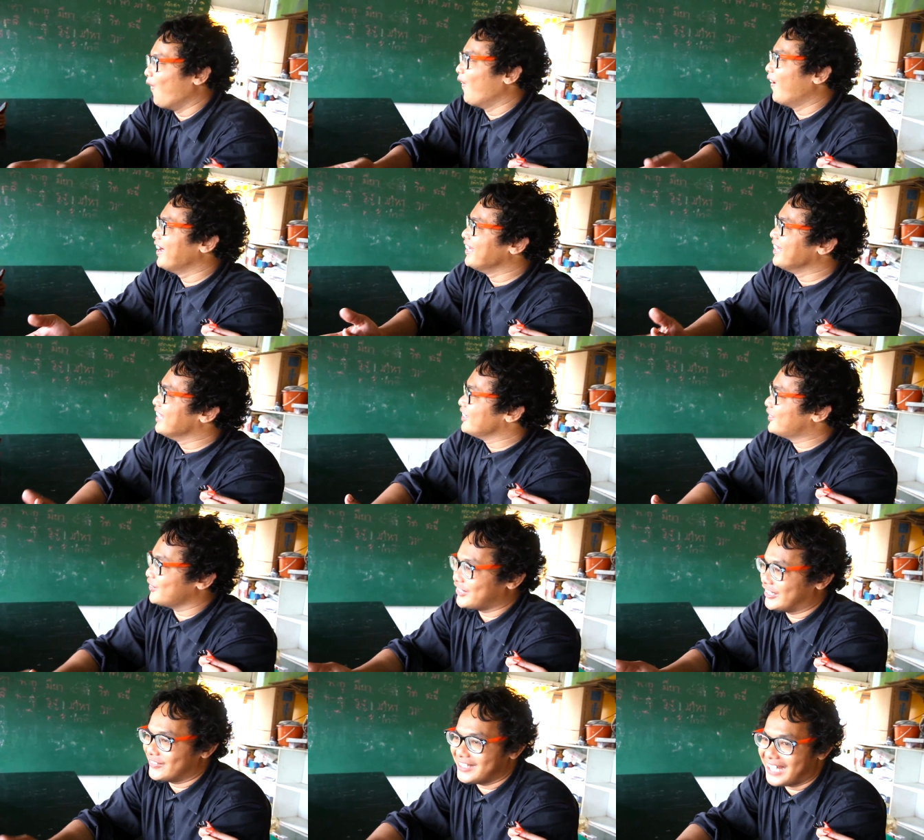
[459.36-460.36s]
โหทุก
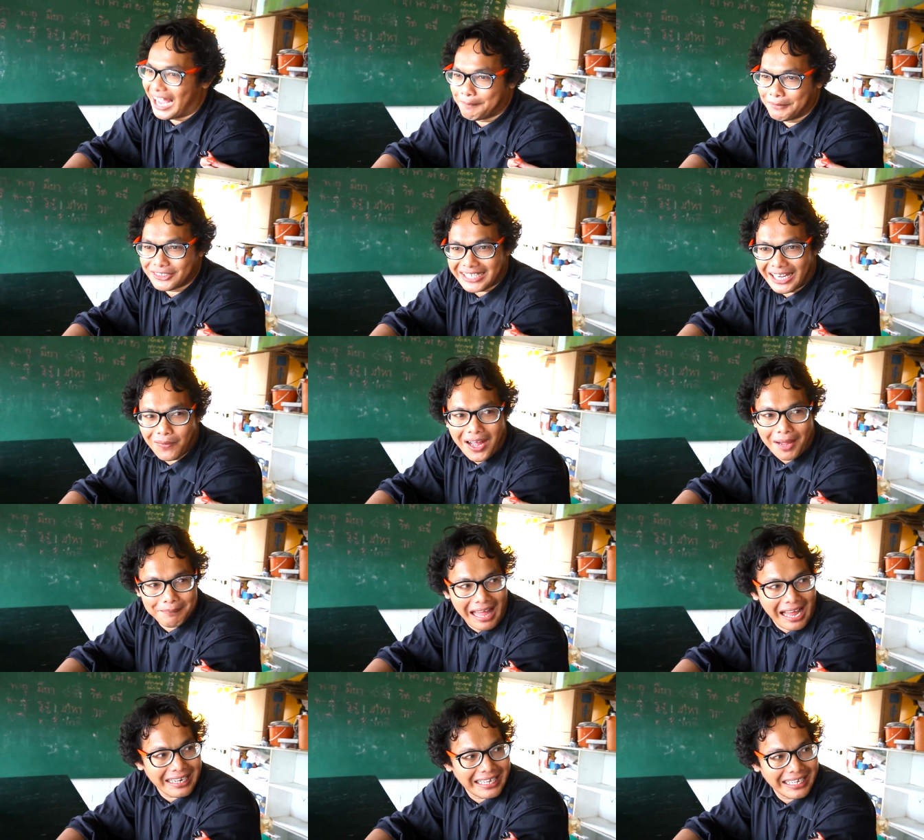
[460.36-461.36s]
สิ่งทุกอย่างมันต้องใช้ความ
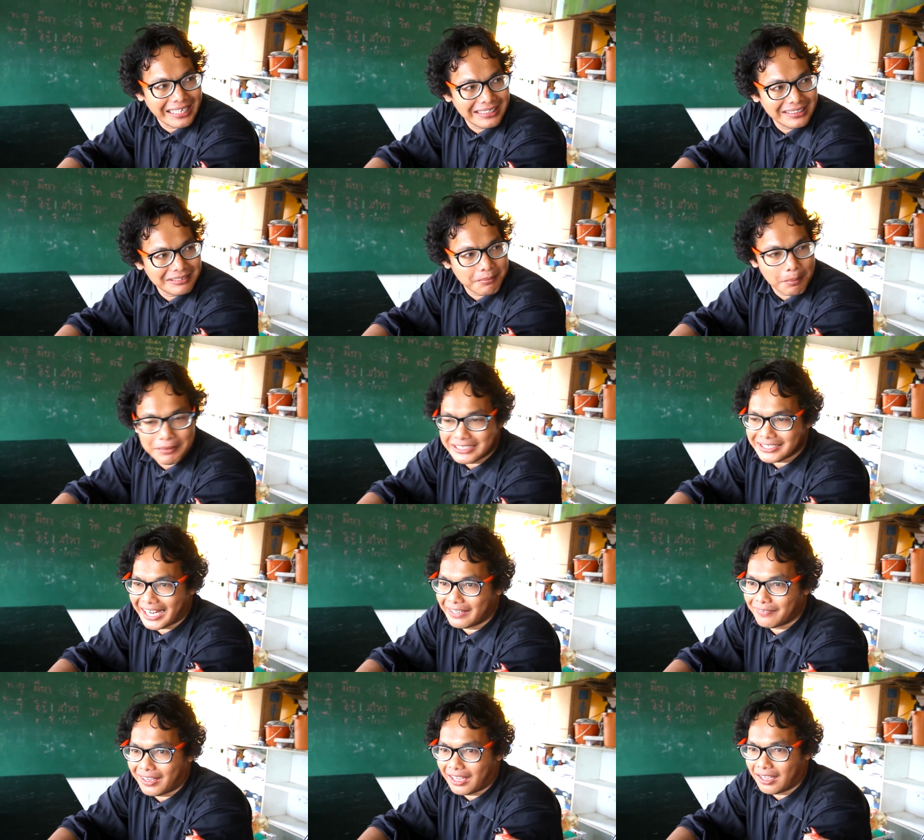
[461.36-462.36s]
รักแหละฮะมันไม่ใช่
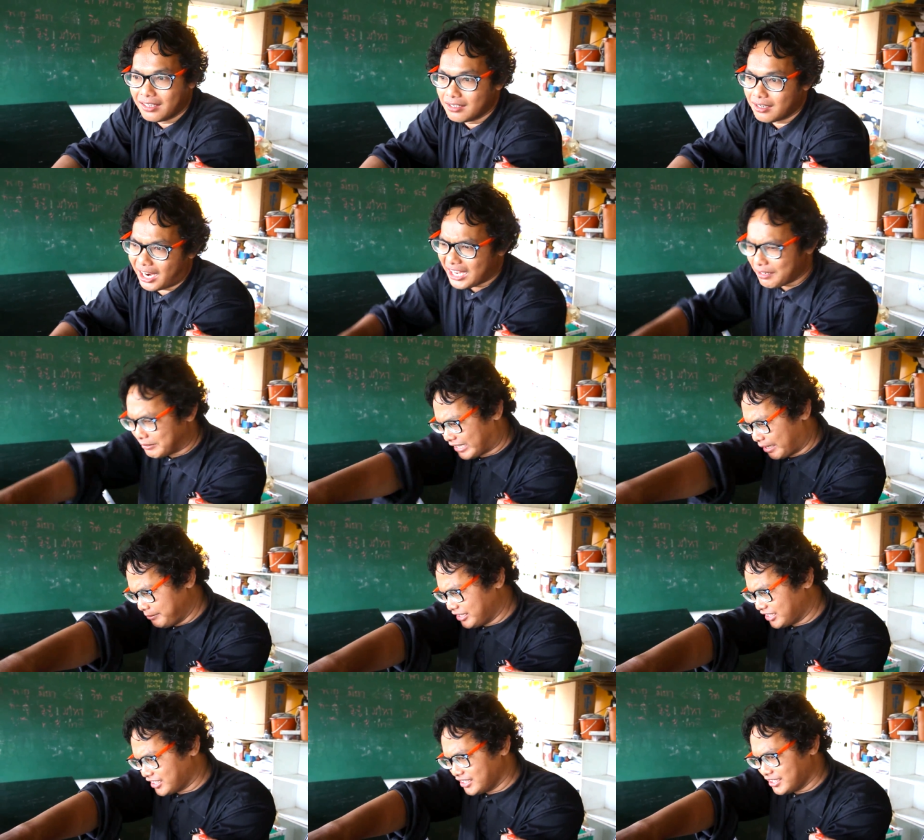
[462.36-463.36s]
ว่า เอ้ยมึงทำ
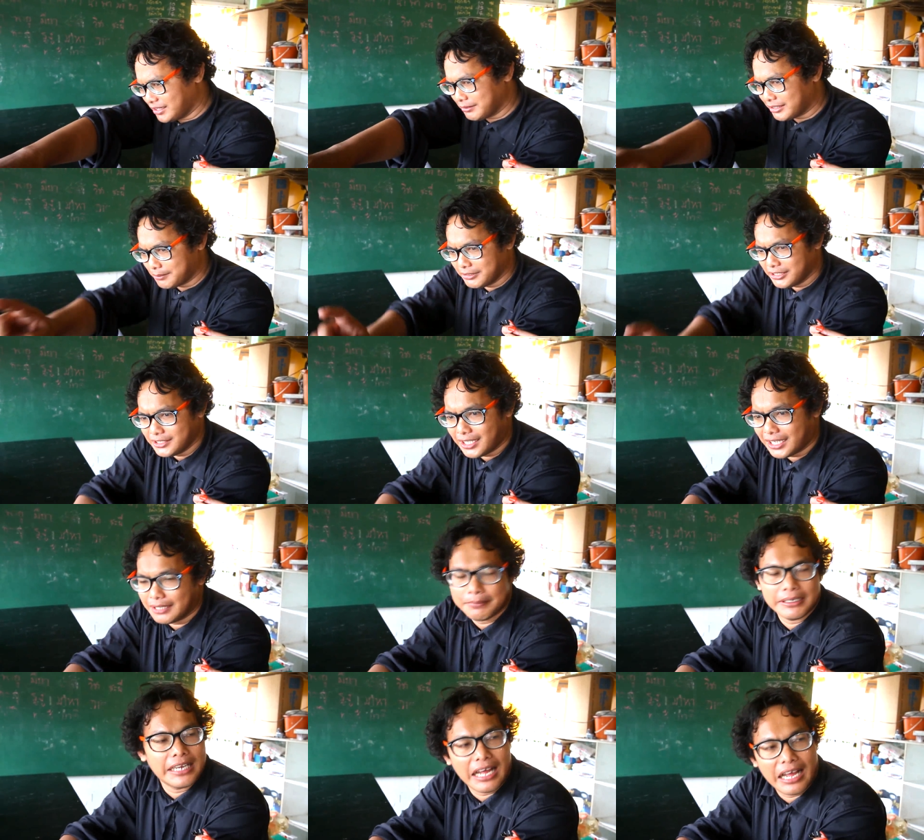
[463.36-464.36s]
ไม่ได้นะมึงทำนี้ได้
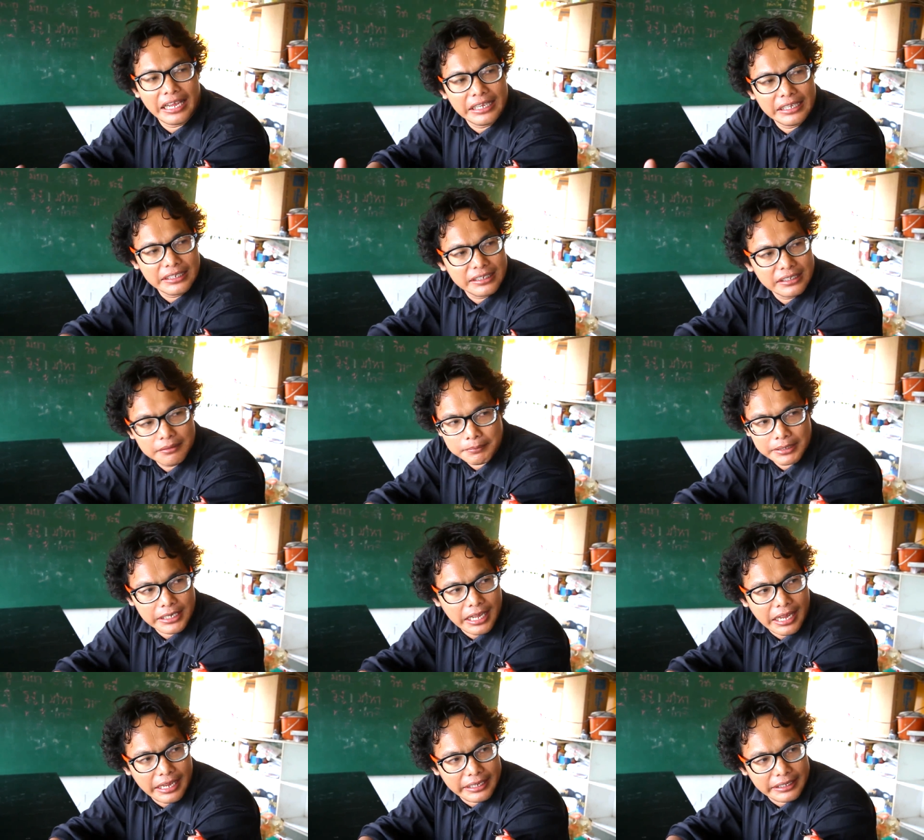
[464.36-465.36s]
ไม่ได้ ไม่
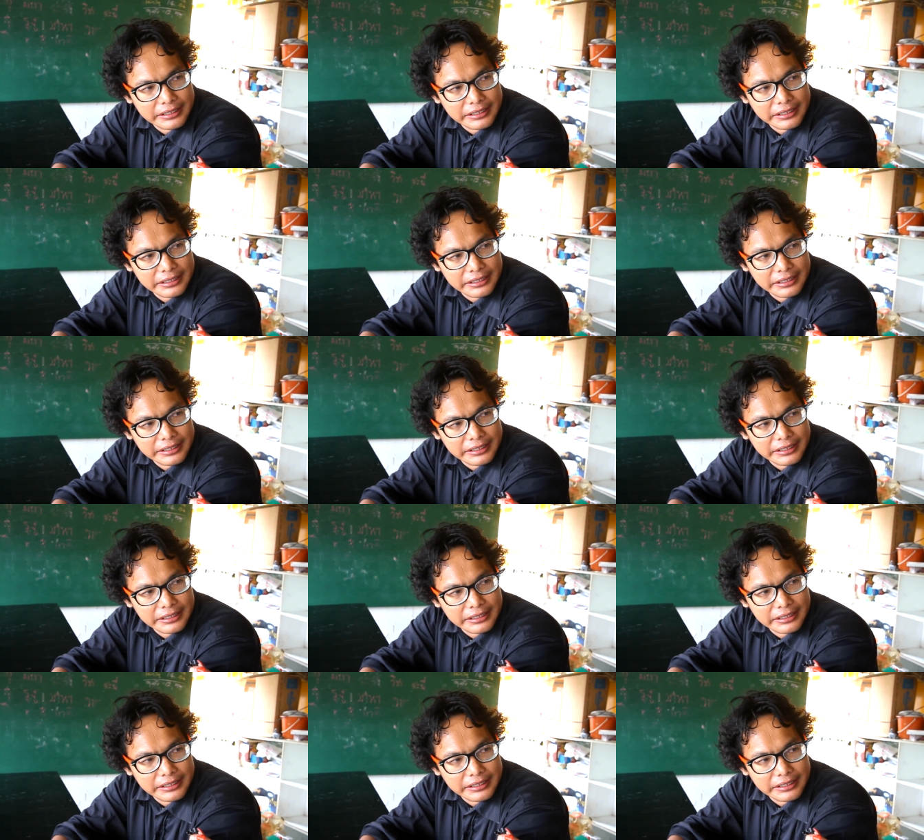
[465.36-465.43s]
ได้